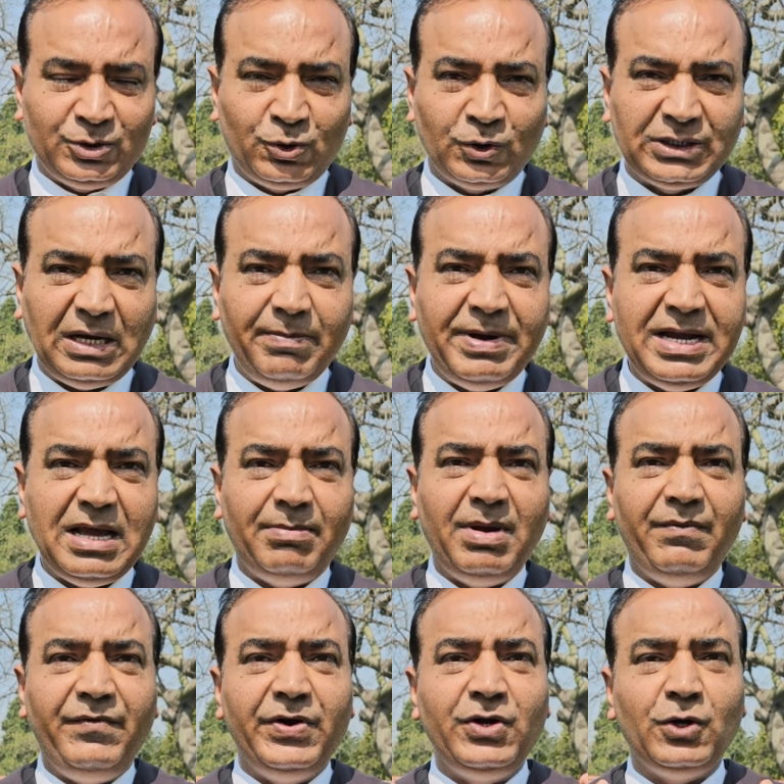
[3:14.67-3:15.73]
सोशल मीडिया
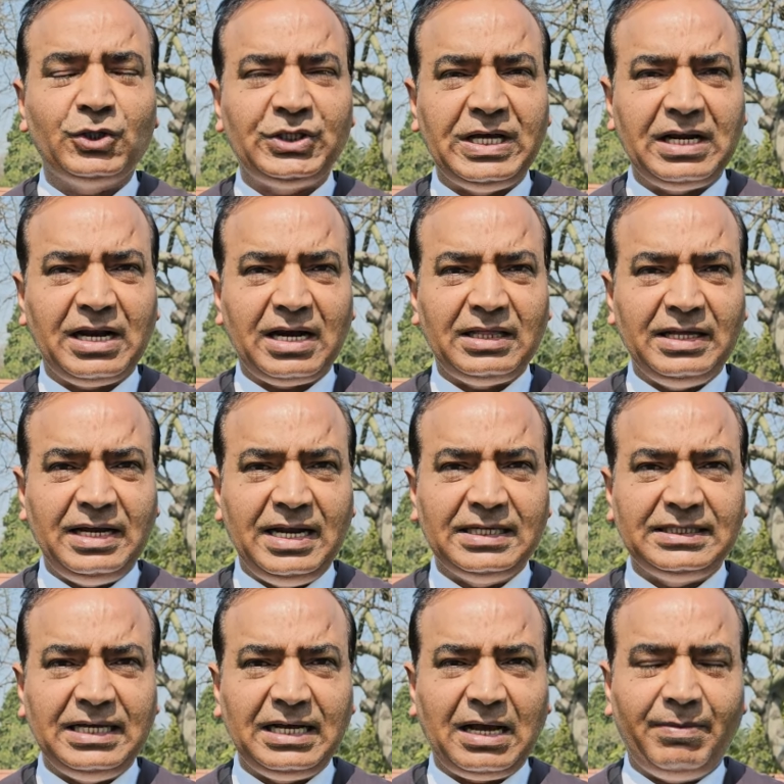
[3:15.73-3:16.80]
में वीडियो शेयर कर देने
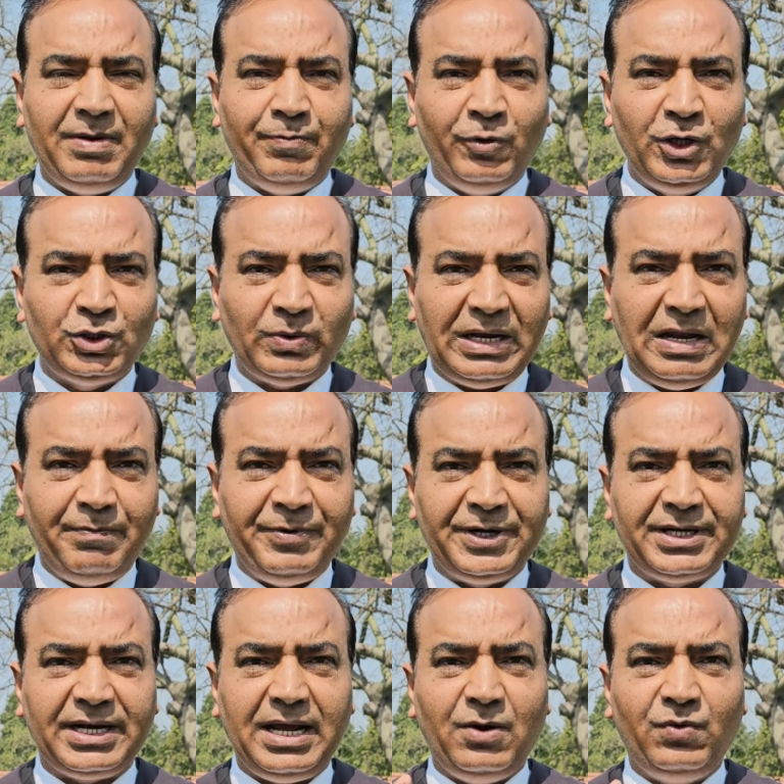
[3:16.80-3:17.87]
से कभी पुलिस वाले
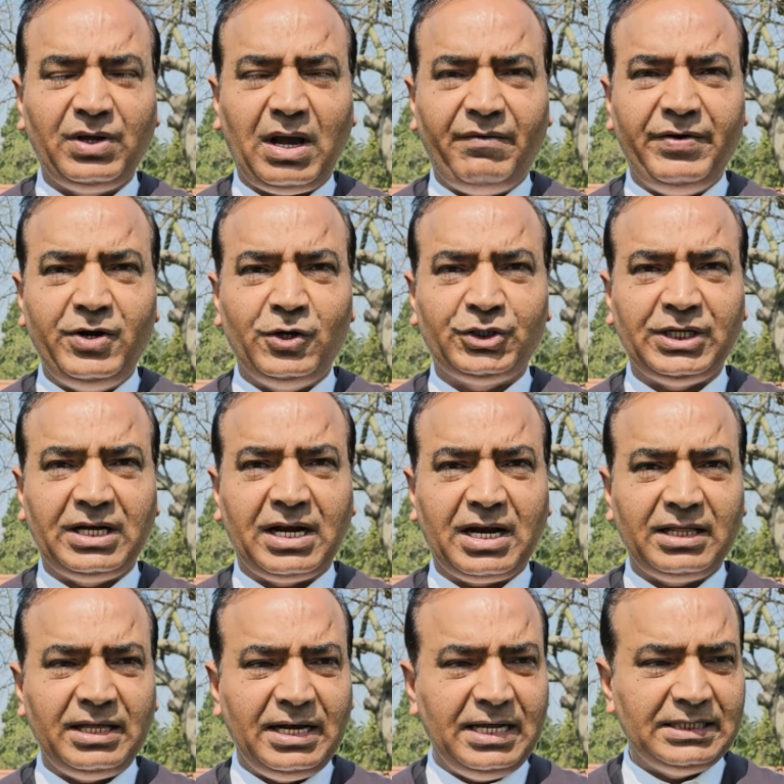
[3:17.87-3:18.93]
पीट रहे हैं उनका वीडियो शेयर
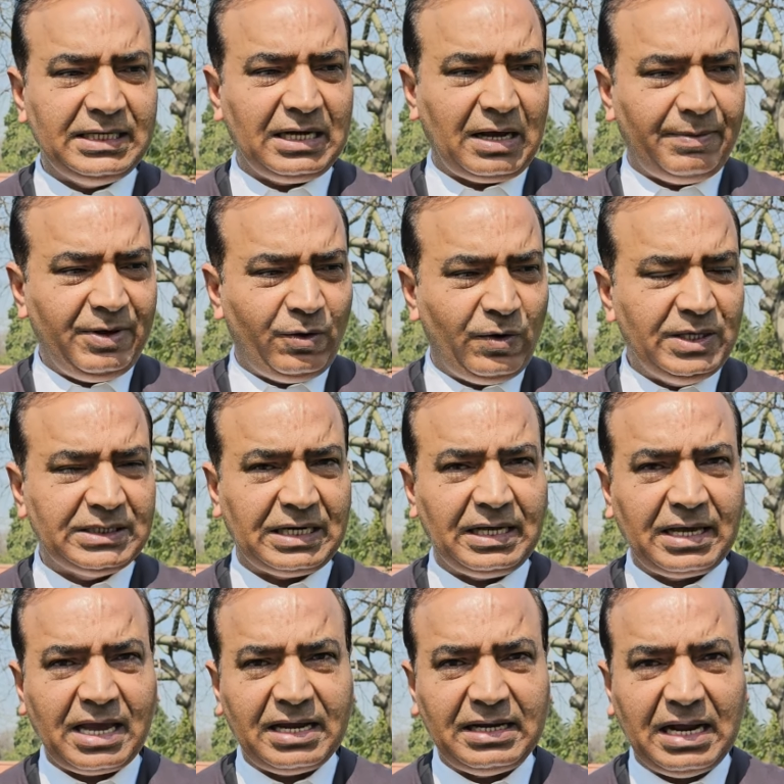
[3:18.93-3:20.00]
कर देने से कभी कोई
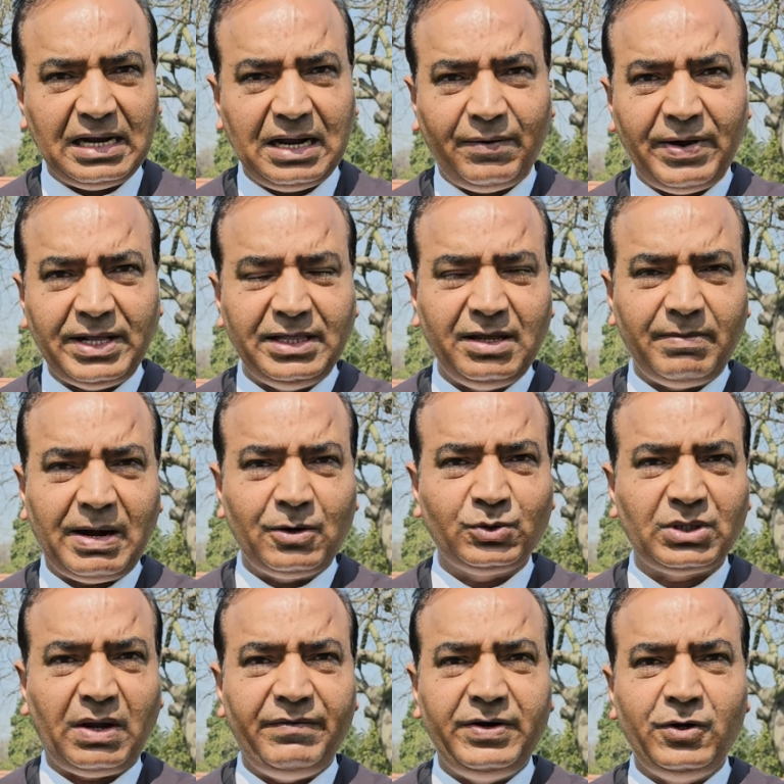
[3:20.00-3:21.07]
सड़क के किनारे अवैध निर्माण
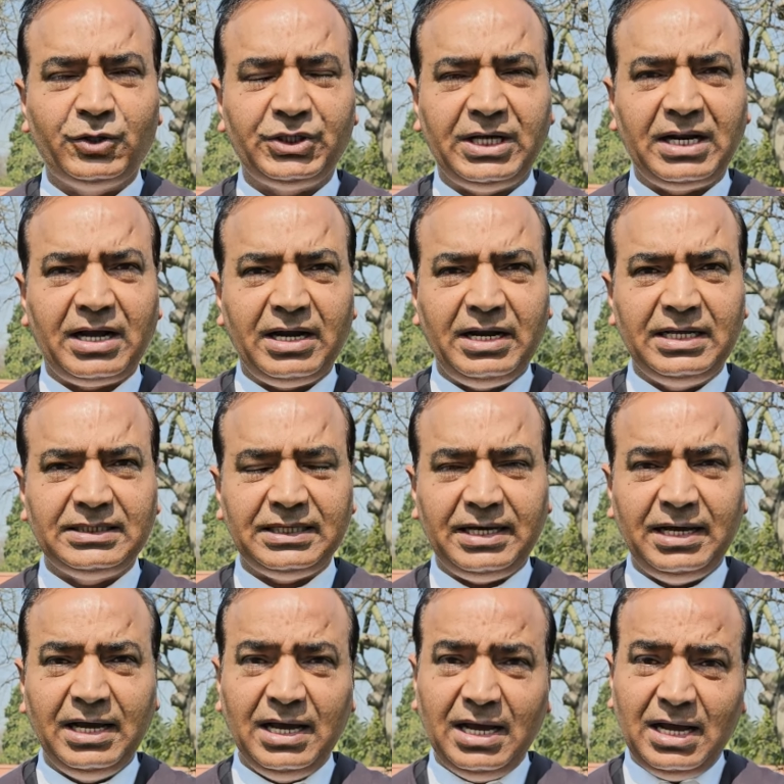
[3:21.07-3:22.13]
उसका वीडियो शेयर करने
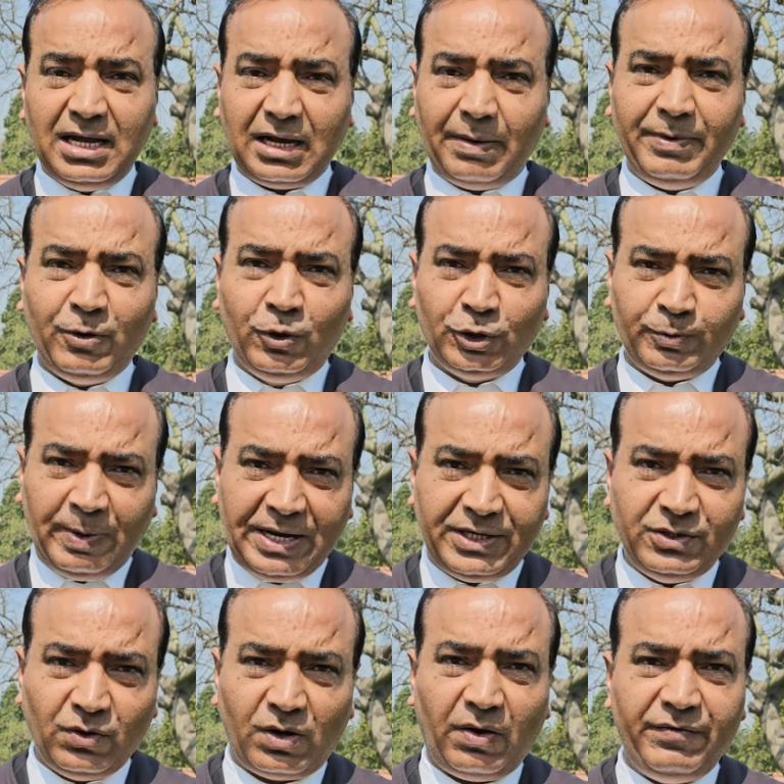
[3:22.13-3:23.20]
से कभी
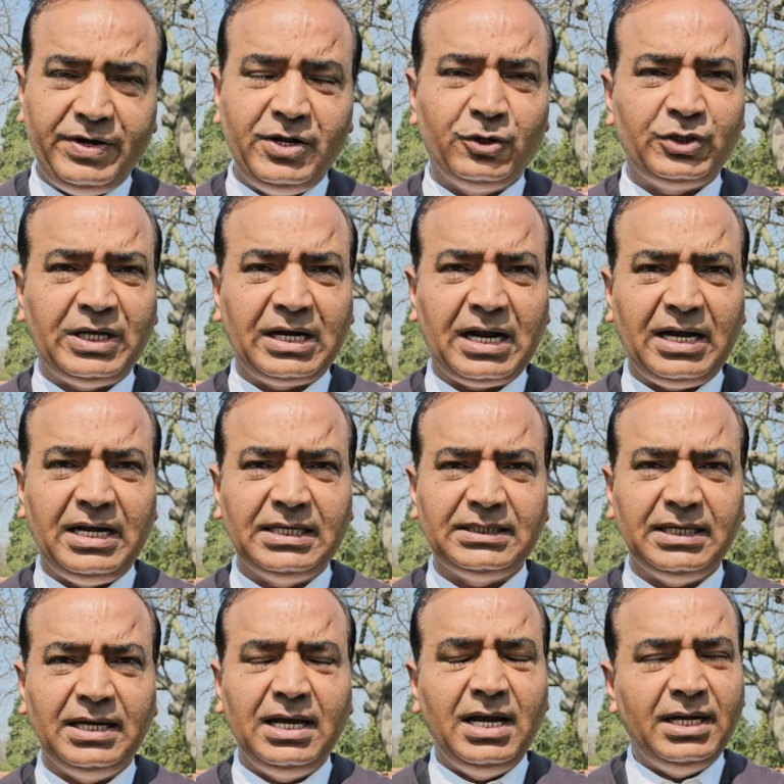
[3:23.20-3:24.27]
घुसपैठियों का वीडियो शेयर करने
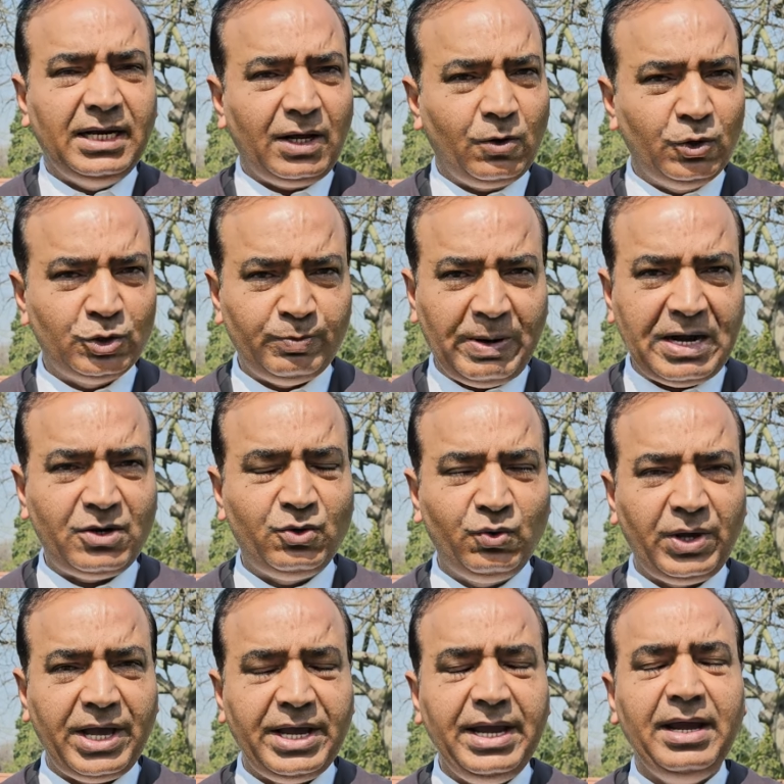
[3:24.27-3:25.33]
से न घुसपैठ
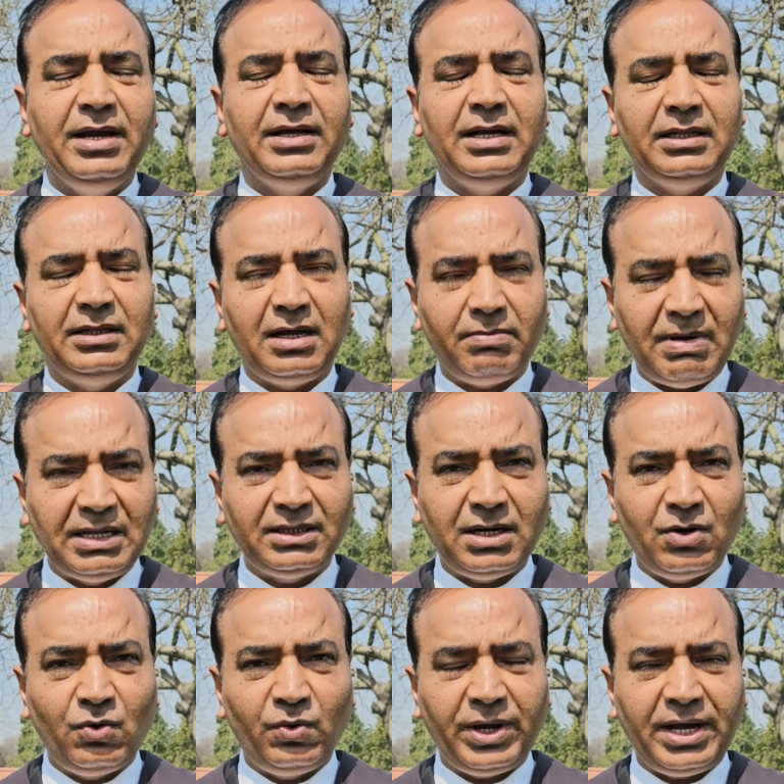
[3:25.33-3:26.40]
रुकेगी न
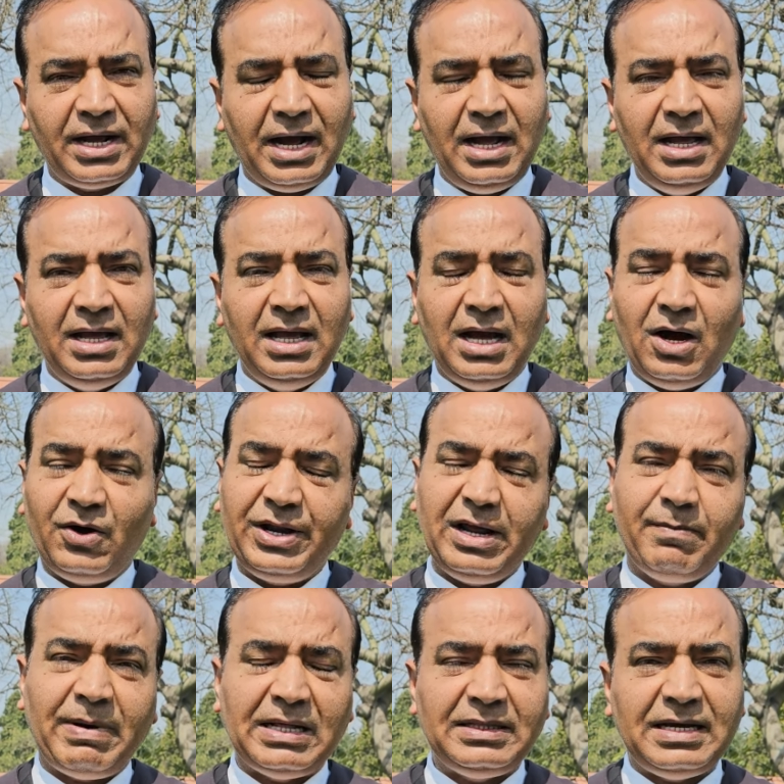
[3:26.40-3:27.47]
धर्मांतरण रुकेगा और
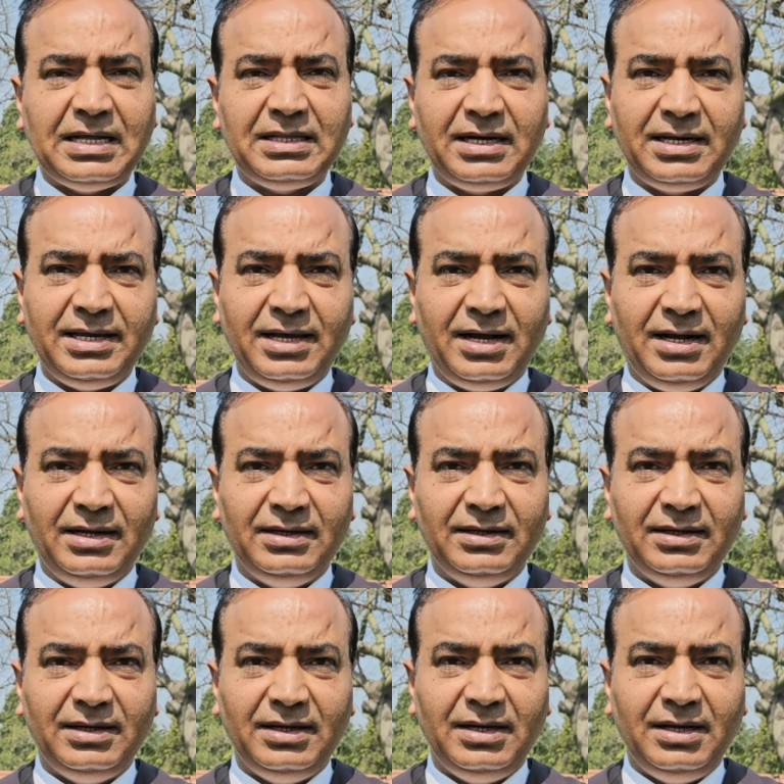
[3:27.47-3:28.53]
एक बात याद रखिएगा
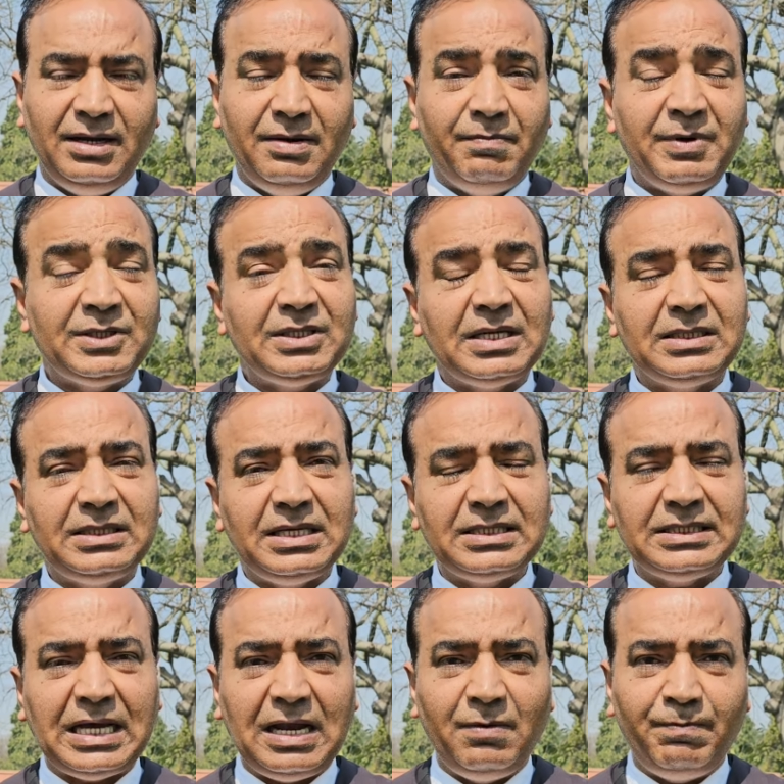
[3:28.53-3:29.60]
पचहत्तर
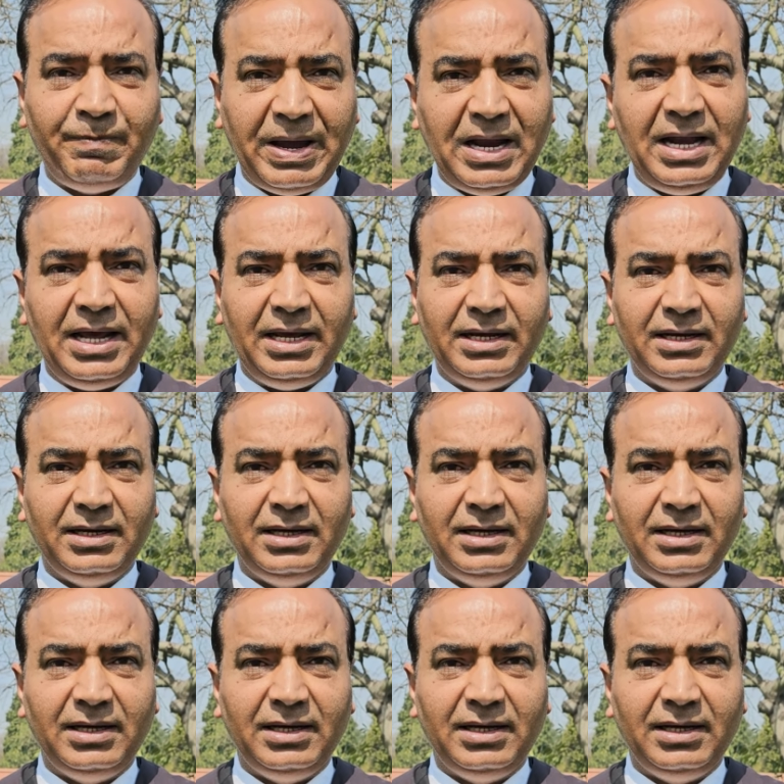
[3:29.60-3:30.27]
साल पहले